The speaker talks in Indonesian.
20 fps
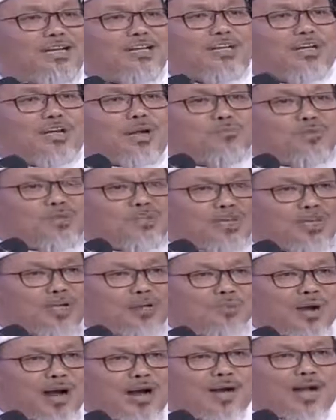ketika masjid
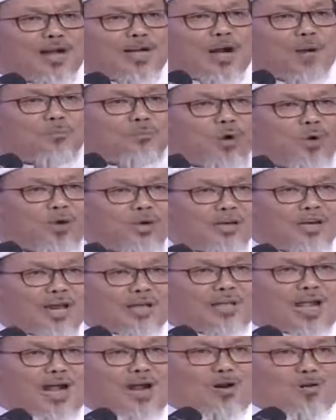dibakar Kapolri
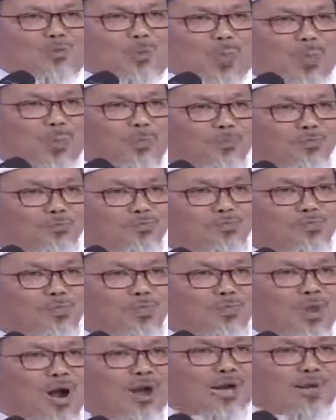datang.
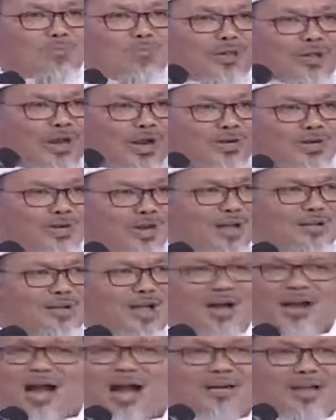Panglima TNI
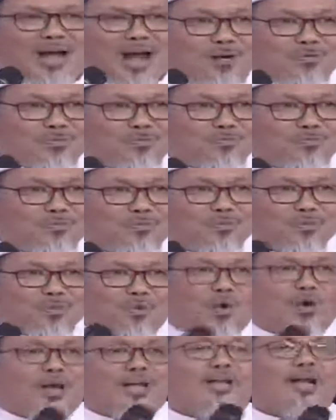datang, nggak ada.
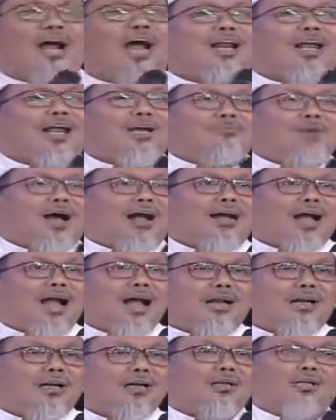Tolikara
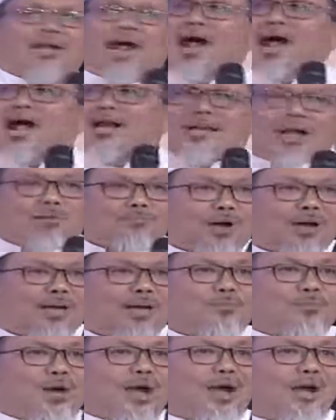dibakar, gak ada
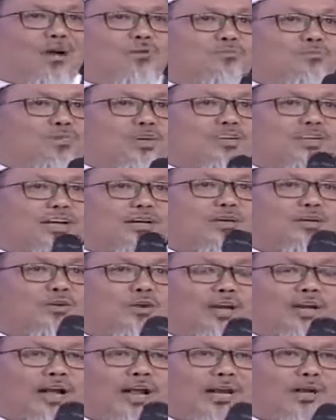panglima. Masjid
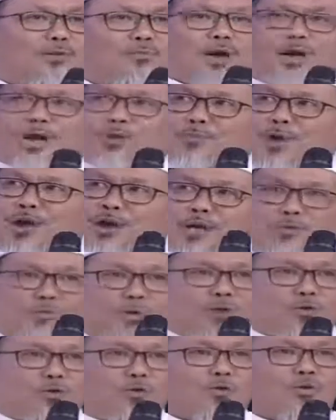Tolikara dibakar,
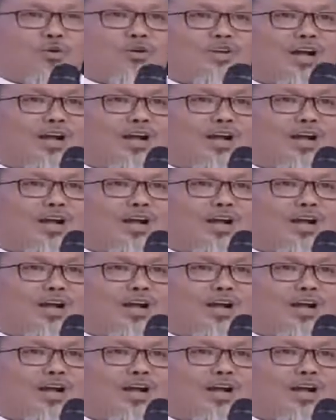panglima turun ke